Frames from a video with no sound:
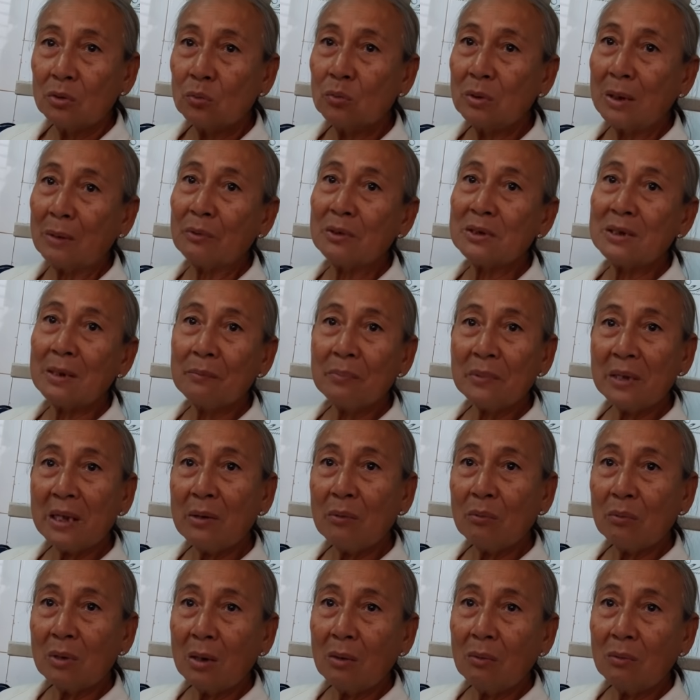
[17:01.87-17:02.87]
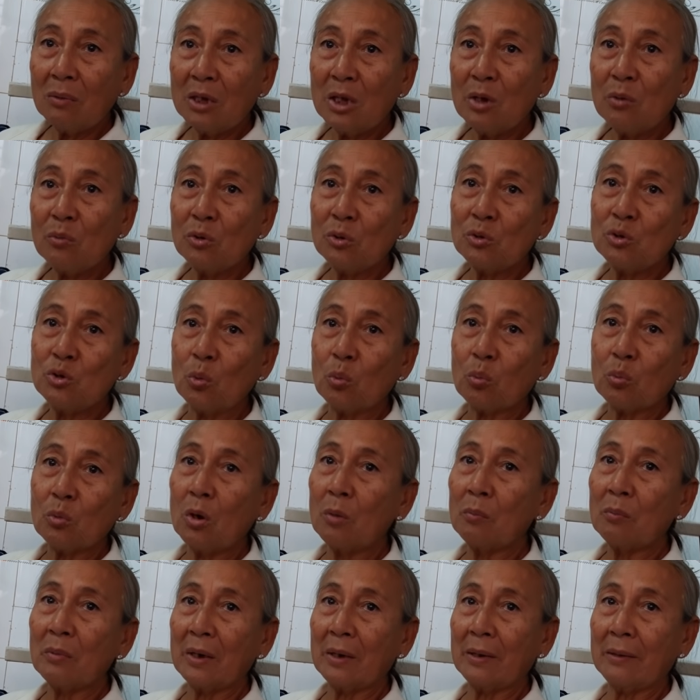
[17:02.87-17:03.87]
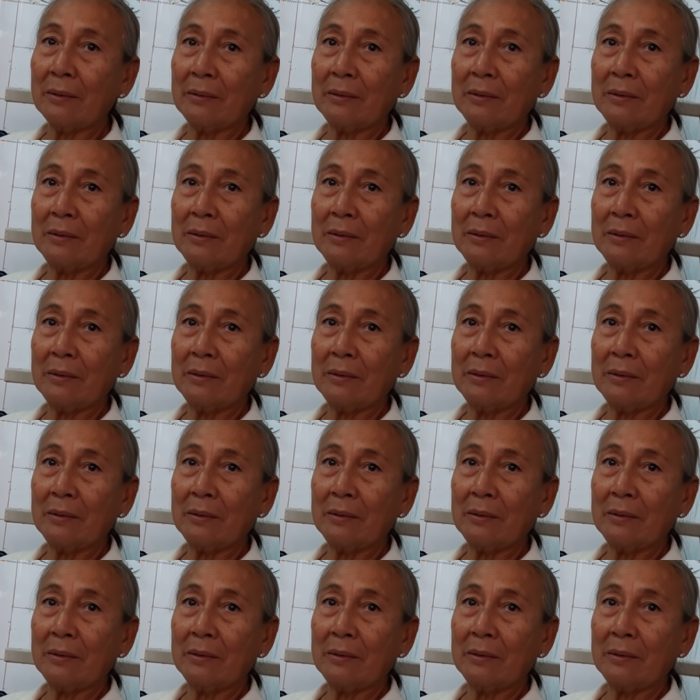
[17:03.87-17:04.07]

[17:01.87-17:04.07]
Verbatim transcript: tôi đâu có dám kêu đâu kêu nó giục không à